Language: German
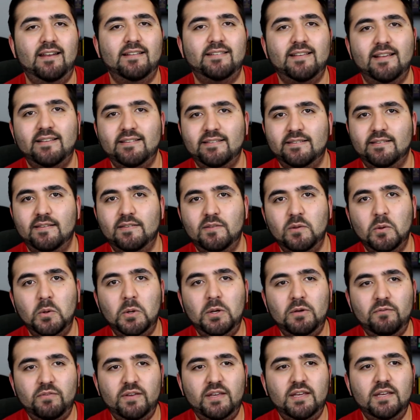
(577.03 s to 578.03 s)
Das heißt, es ist
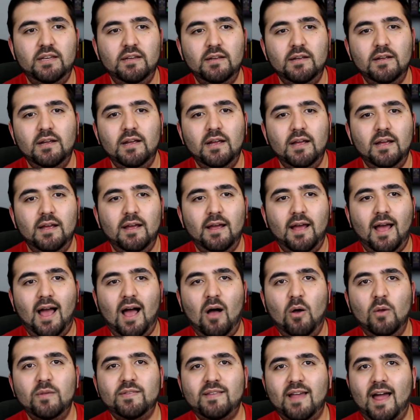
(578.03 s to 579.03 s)
irgendwie
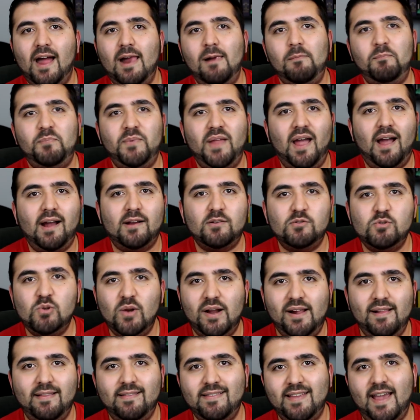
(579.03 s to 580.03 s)
außerhalb der
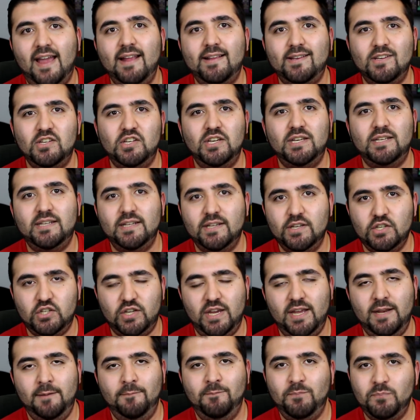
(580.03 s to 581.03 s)
aktuellen Zeitgeschichte
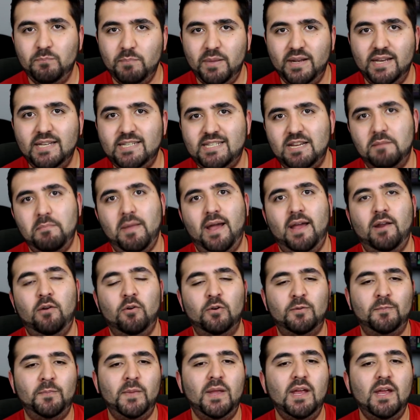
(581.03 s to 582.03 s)
geschehen. Bin ich der Meinung.